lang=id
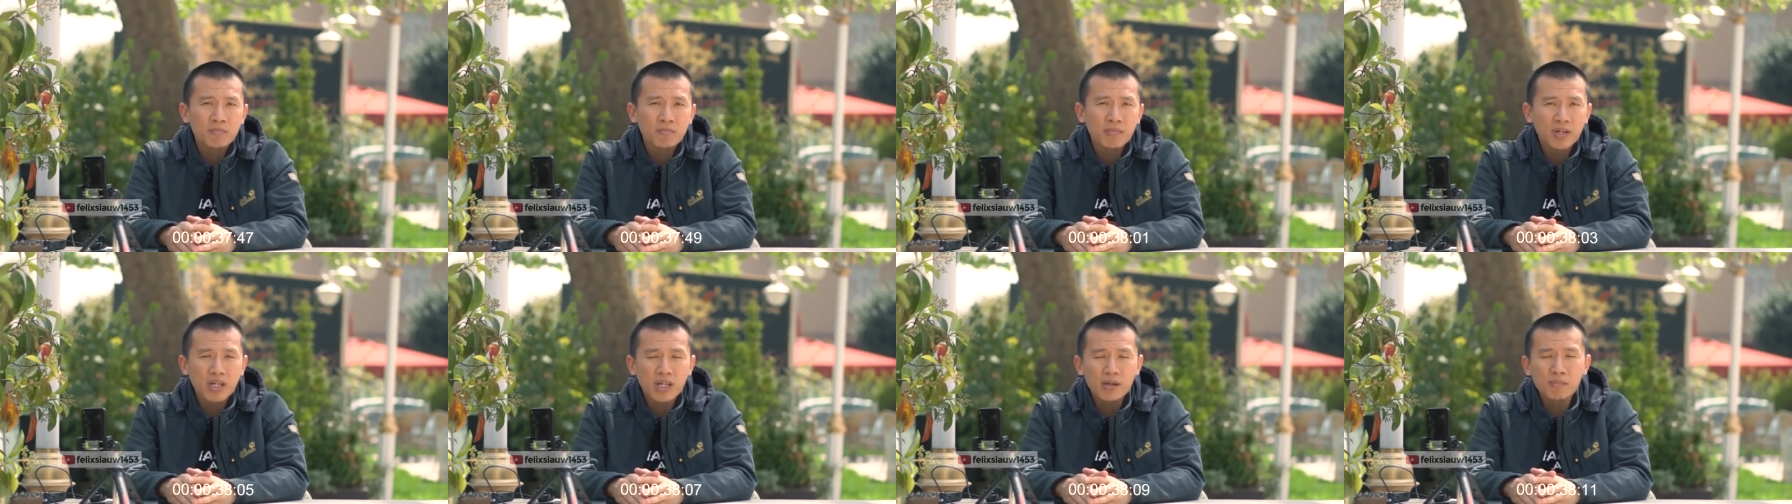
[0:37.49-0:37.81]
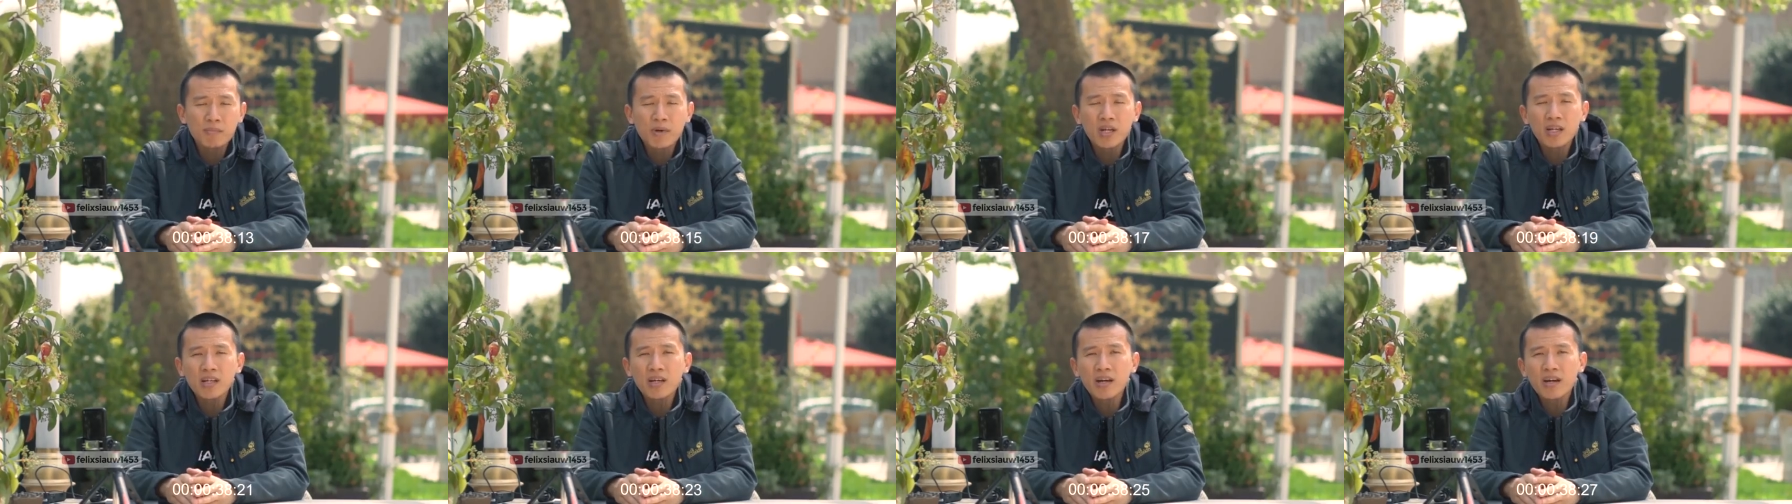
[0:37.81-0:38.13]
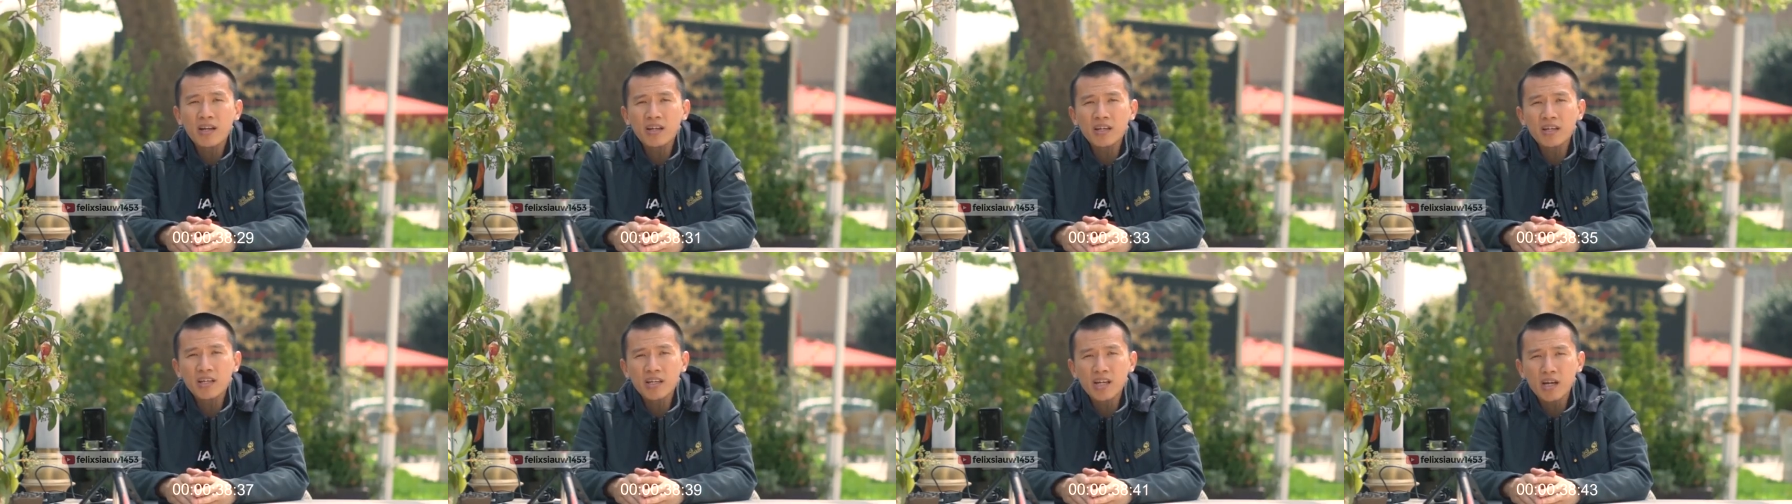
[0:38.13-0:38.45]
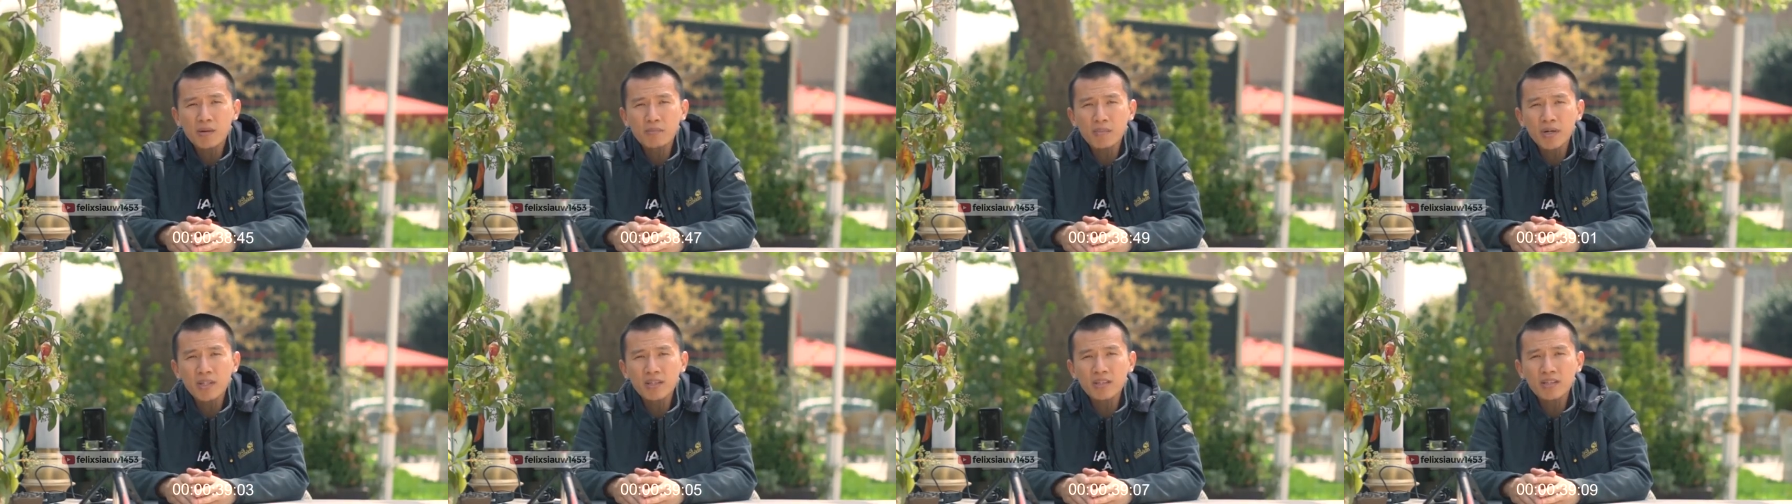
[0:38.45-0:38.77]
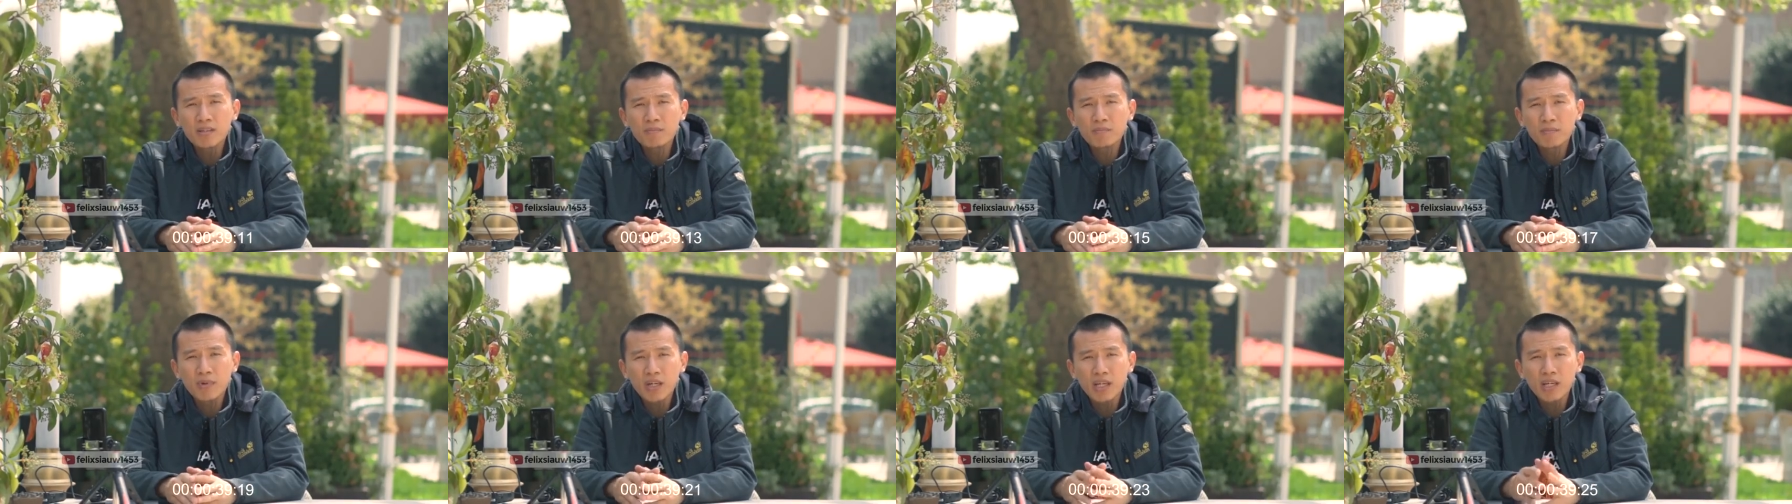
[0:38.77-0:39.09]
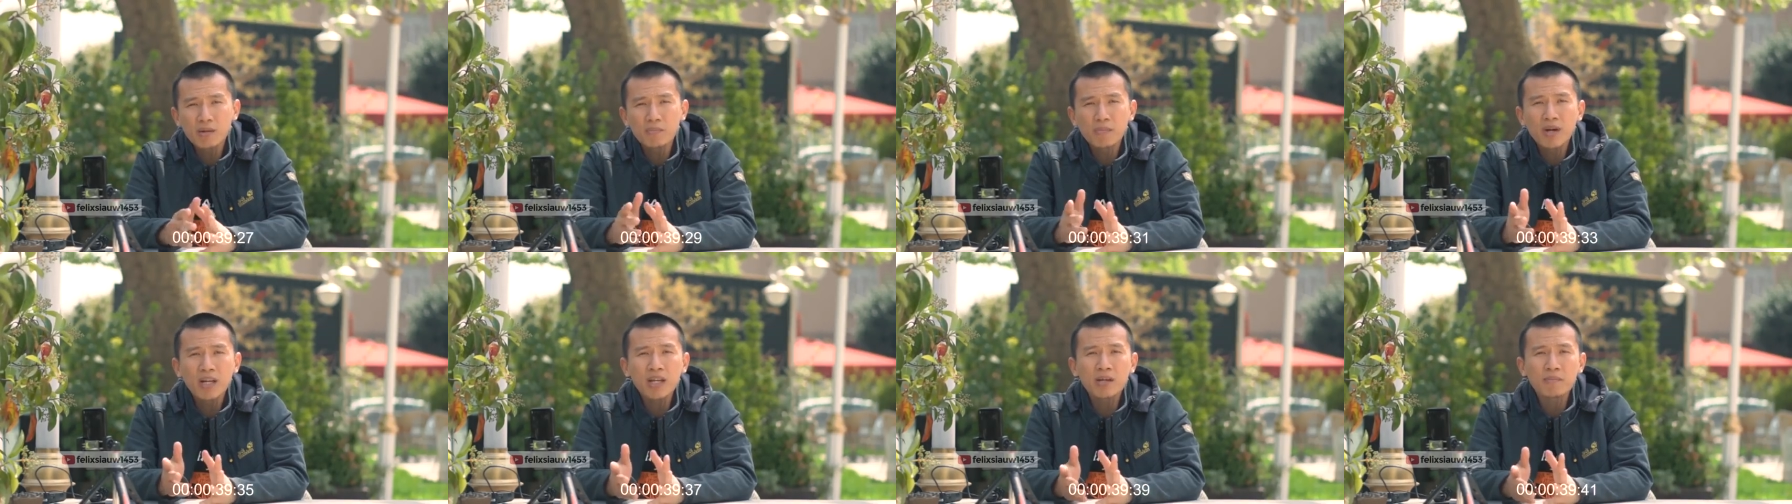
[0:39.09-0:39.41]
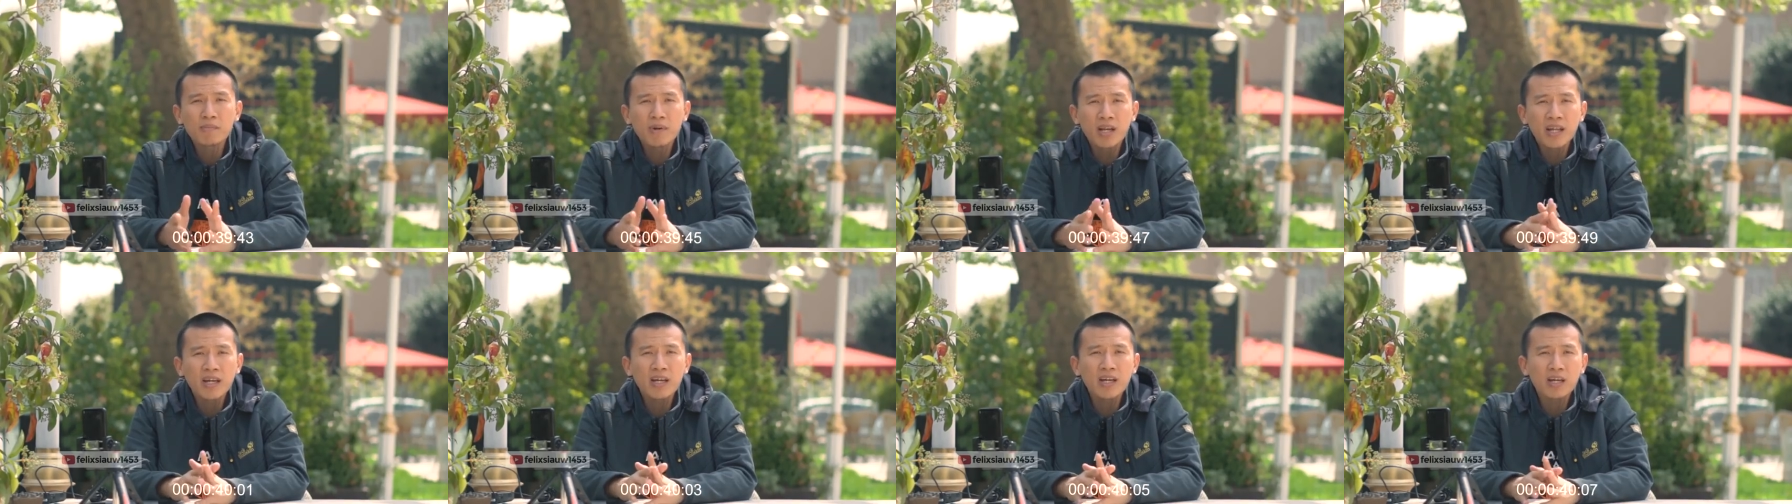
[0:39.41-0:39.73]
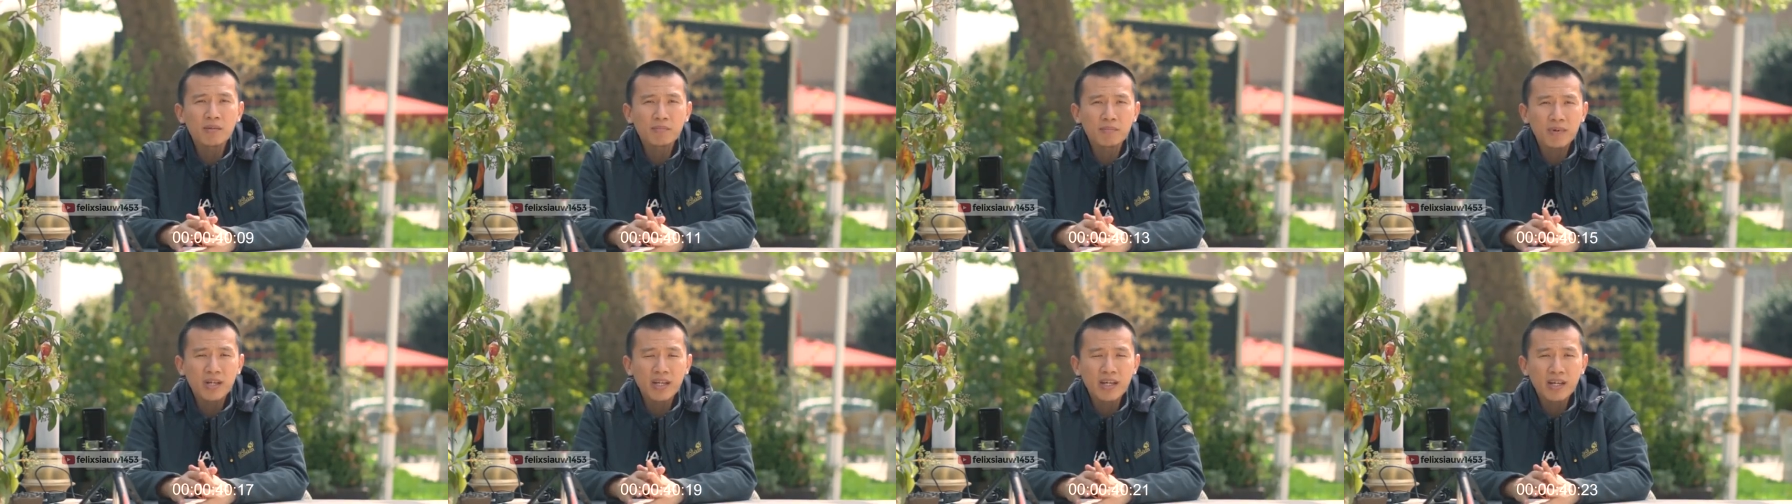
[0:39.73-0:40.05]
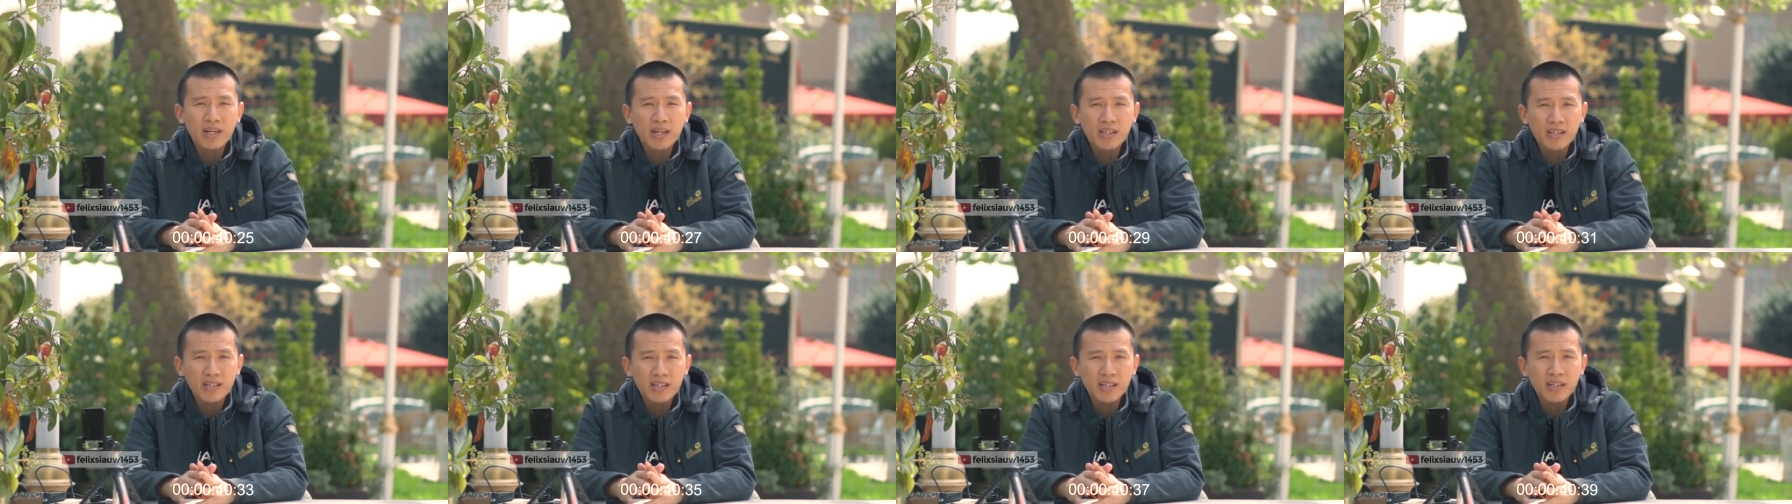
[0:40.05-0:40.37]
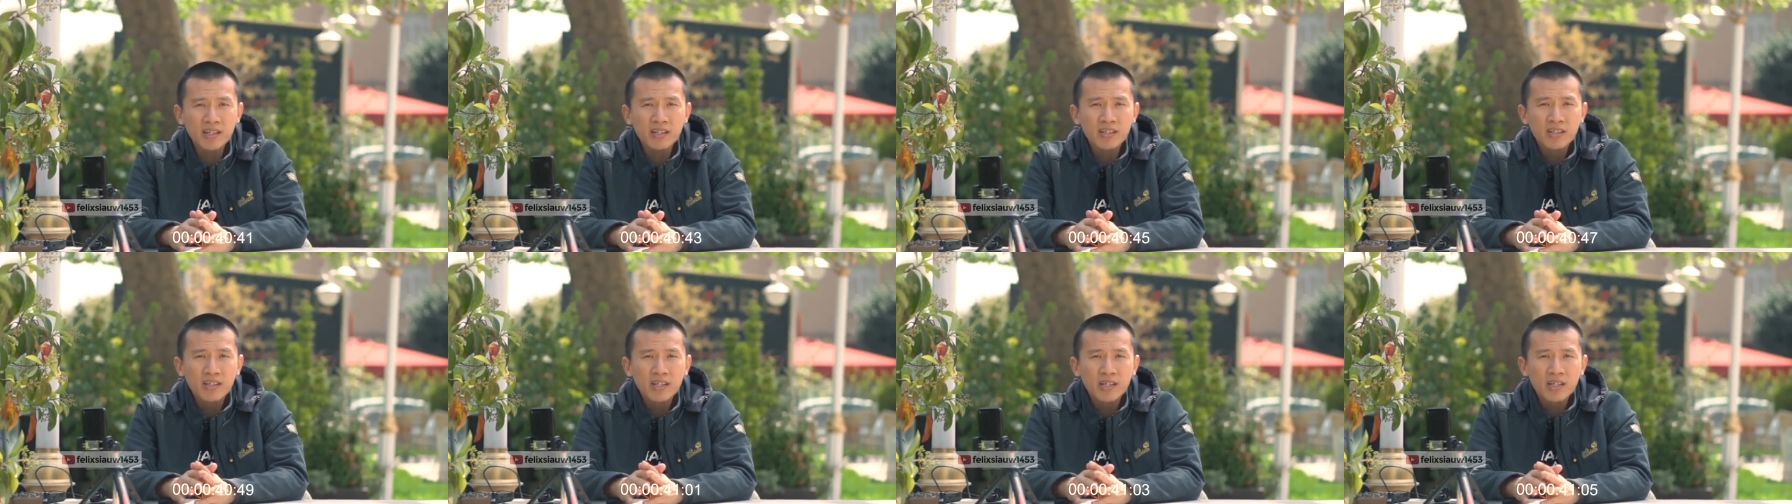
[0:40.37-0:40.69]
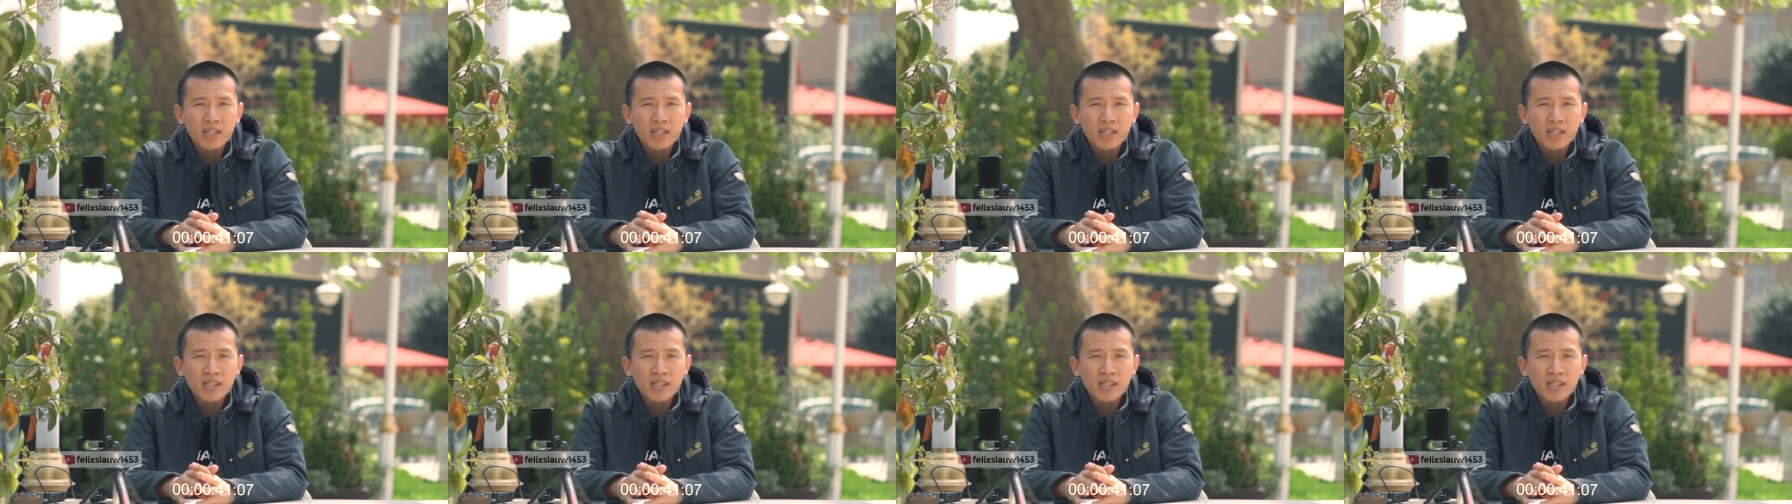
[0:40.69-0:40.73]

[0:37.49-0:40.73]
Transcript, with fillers: mengimani hari kiamat, mengimani malaikat-malaikatnya